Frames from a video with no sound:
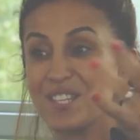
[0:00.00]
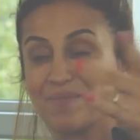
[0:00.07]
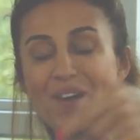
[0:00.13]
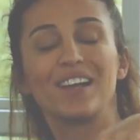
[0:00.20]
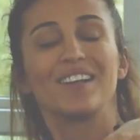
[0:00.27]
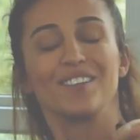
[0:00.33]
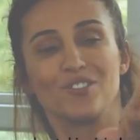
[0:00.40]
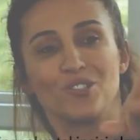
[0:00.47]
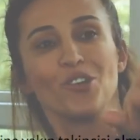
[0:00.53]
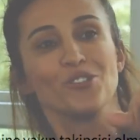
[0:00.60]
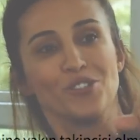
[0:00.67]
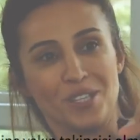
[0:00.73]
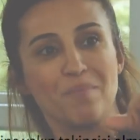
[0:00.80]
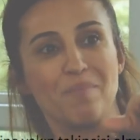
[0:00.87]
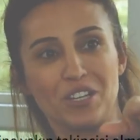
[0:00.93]
Yaz bak
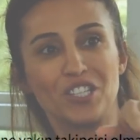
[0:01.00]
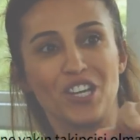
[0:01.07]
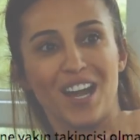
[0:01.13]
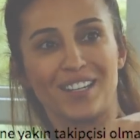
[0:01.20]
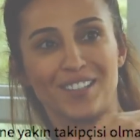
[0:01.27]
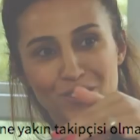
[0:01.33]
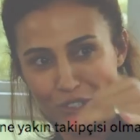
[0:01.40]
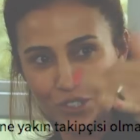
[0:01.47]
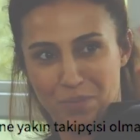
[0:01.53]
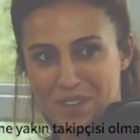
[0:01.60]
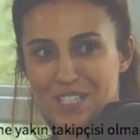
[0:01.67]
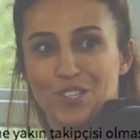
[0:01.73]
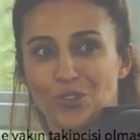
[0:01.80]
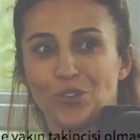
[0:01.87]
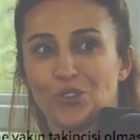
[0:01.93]
sonunda başardık. Sonuçta
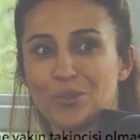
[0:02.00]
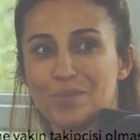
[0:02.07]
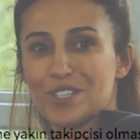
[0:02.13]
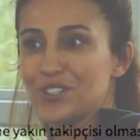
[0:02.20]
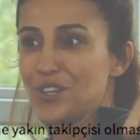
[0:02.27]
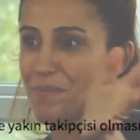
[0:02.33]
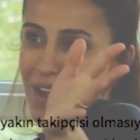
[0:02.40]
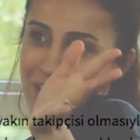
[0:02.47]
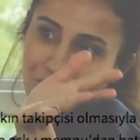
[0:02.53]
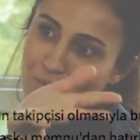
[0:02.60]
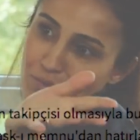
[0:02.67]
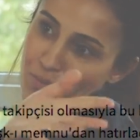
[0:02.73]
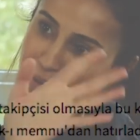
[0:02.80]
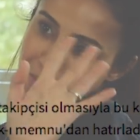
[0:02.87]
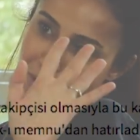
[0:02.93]
birisi YouTuber diyor.
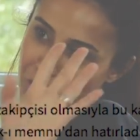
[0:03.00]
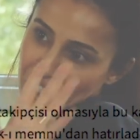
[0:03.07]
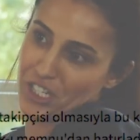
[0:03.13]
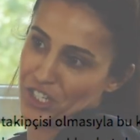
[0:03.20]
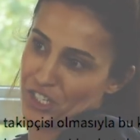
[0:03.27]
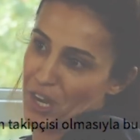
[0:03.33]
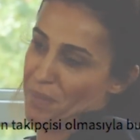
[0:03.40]
Bence bu bir başarı